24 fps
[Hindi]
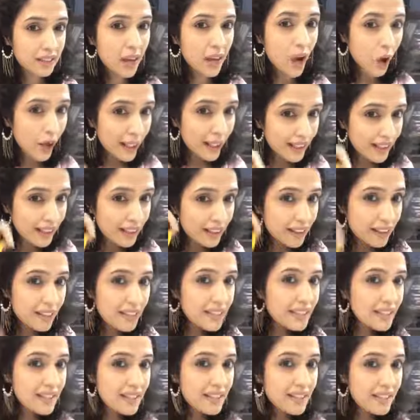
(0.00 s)
और अगर
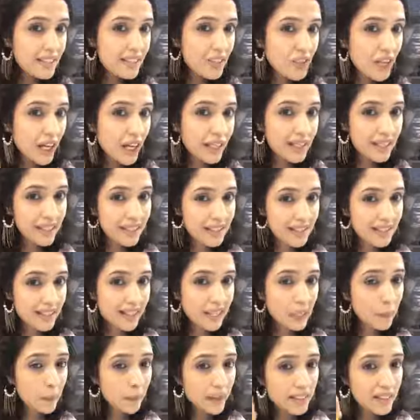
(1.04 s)
गलती से जाने अनजाने
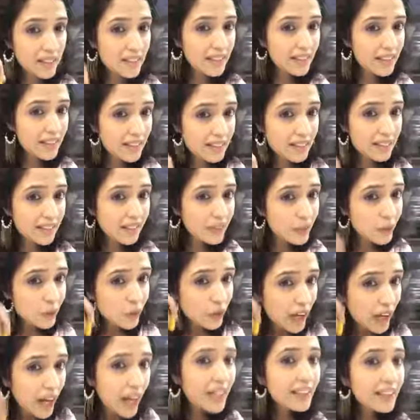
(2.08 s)
में किसी का दिल
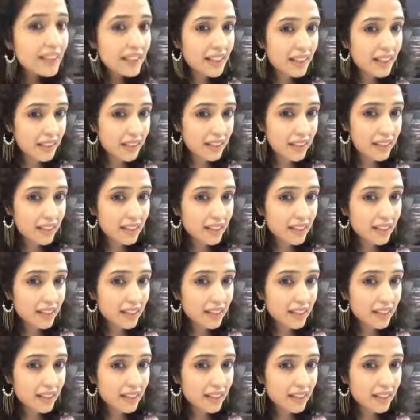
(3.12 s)
दुखा दिया है